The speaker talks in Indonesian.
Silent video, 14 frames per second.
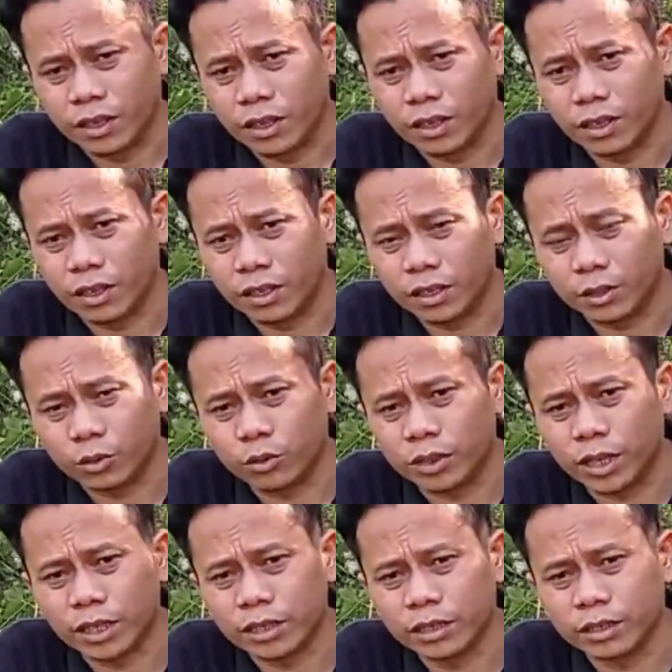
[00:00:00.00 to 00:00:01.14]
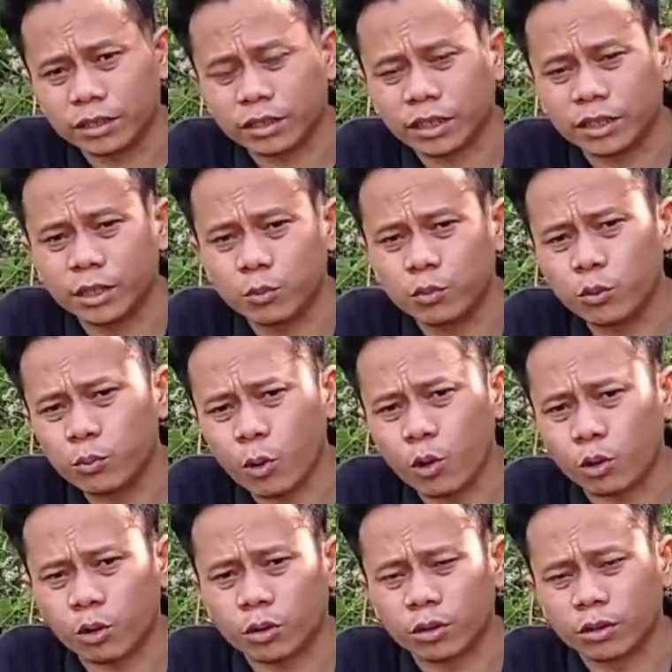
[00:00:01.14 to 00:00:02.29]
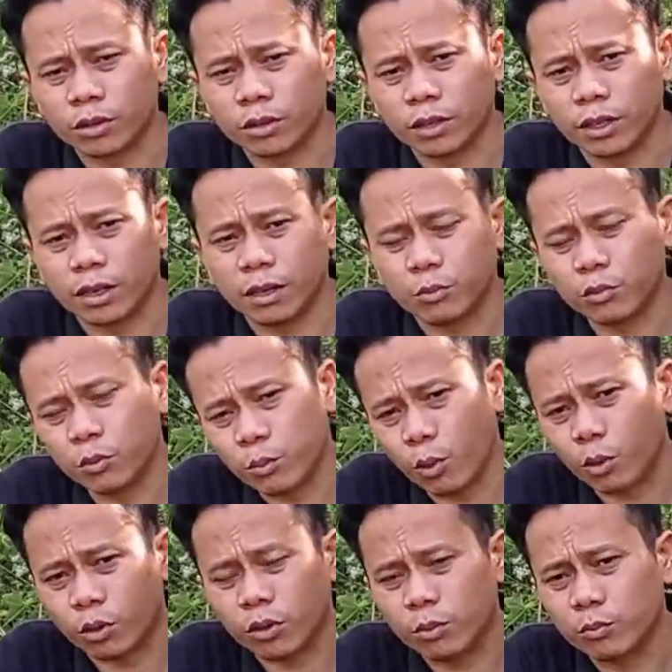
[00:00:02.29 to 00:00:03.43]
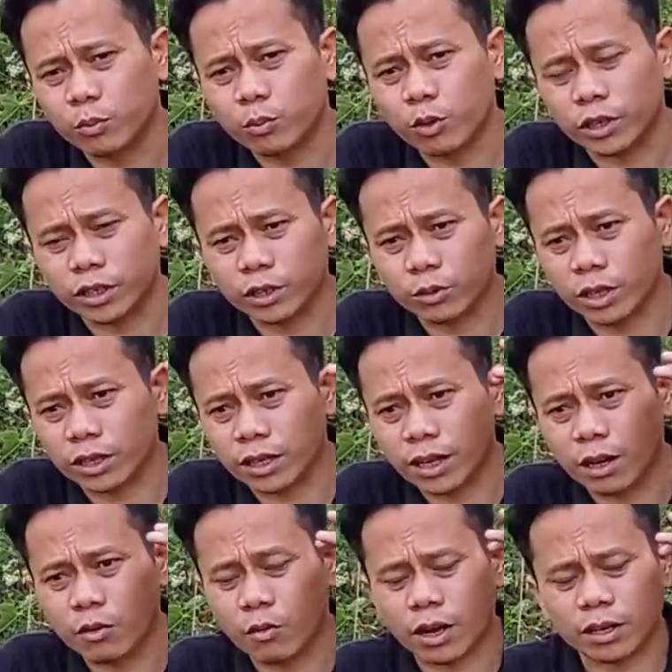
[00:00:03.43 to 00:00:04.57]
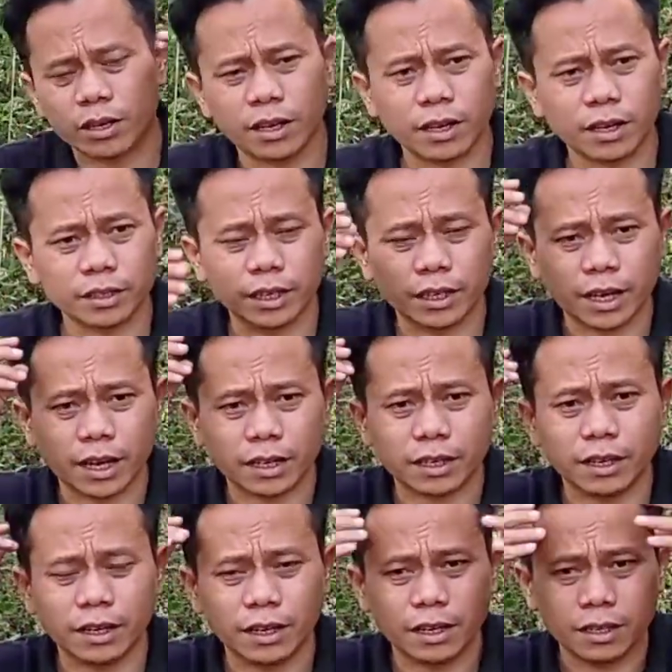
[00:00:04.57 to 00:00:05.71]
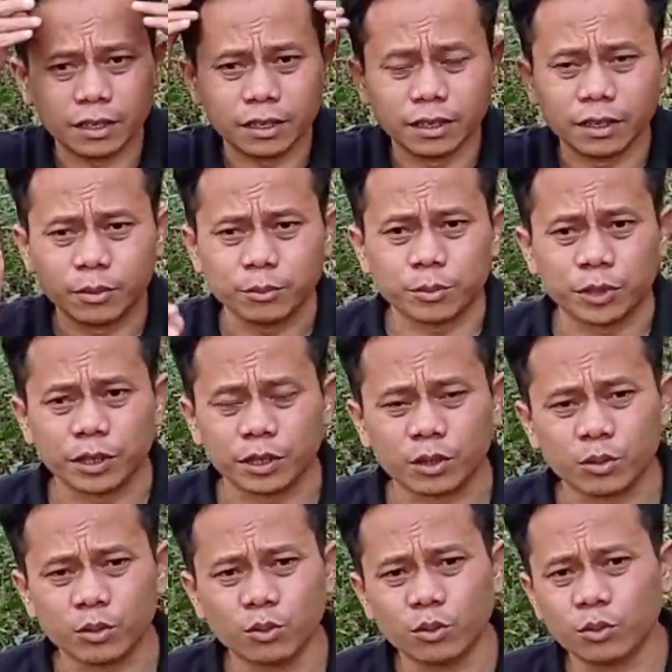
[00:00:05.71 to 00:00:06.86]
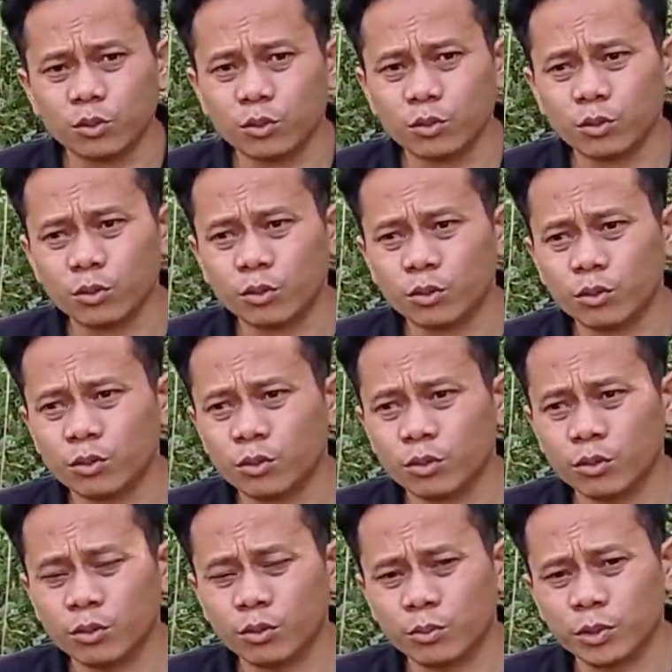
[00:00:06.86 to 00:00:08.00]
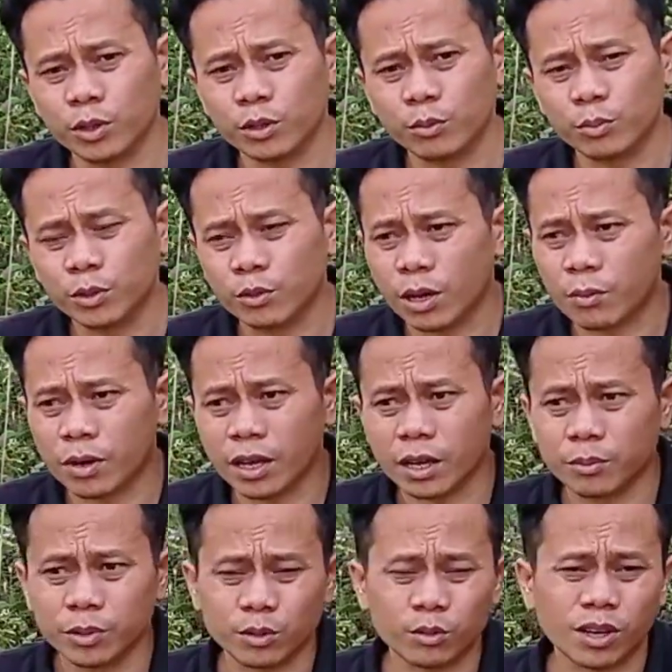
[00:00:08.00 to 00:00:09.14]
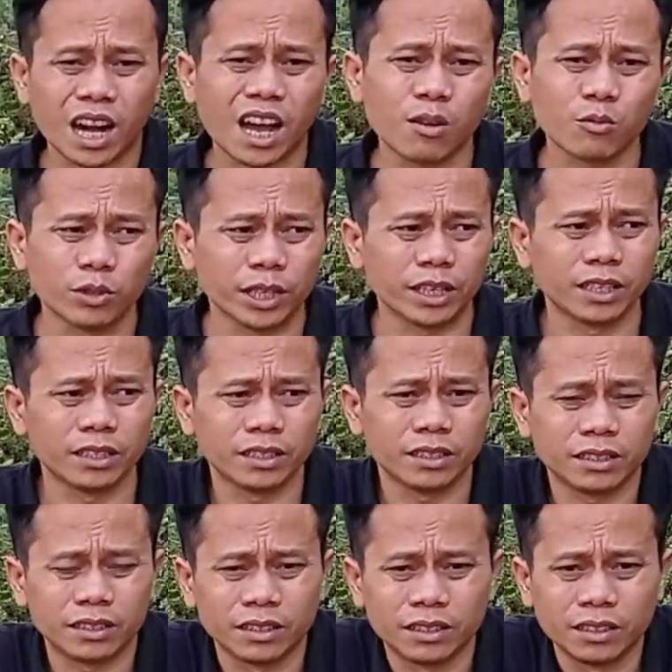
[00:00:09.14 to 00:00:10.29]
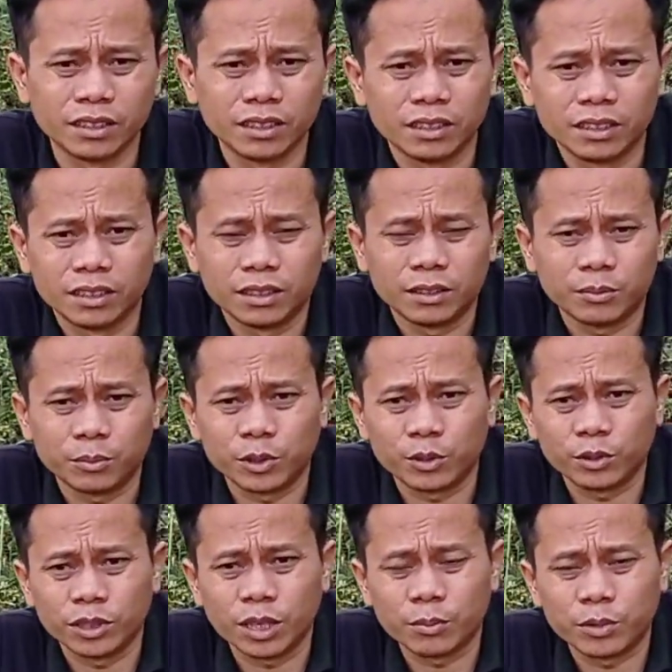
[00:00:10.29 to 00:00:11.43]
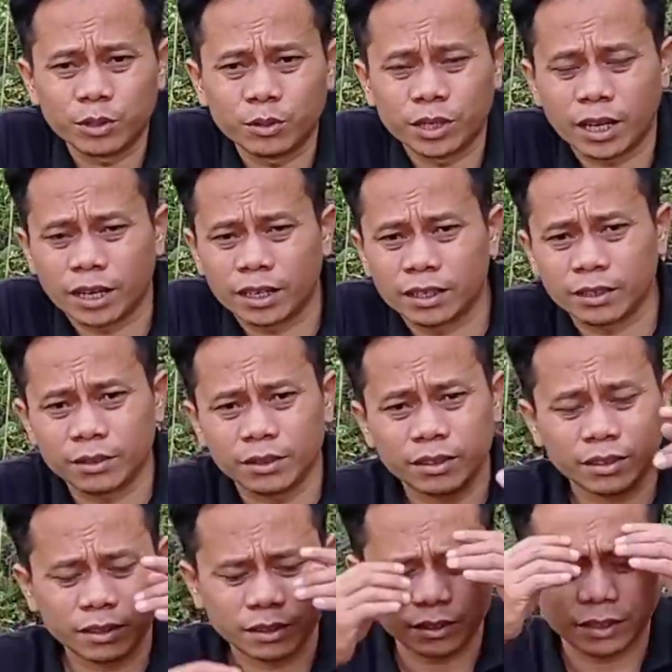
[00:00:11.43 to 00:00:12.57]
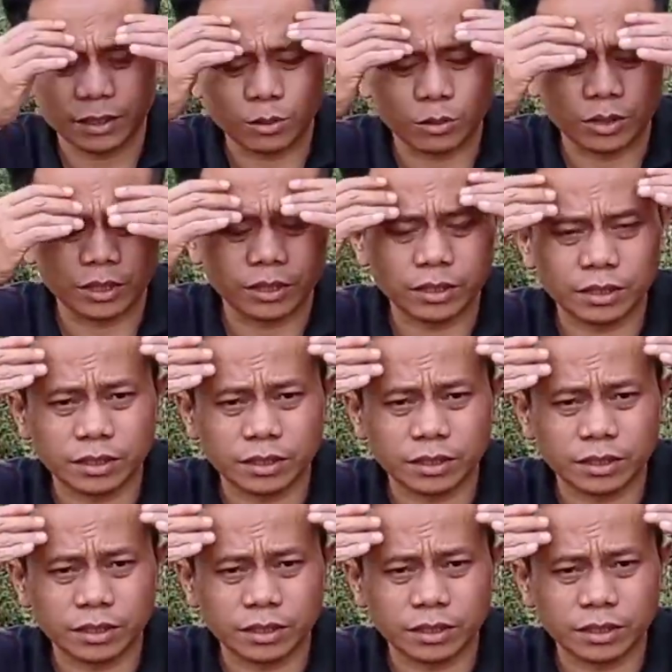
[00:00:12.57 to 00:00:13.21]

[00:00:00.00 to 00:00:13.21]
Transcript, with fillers: nah, itu dari segi pupur nah, pupur pupur itu adalah warna yang ada biru biru biru apa ya biru kelawu ya birunya biru yang itu di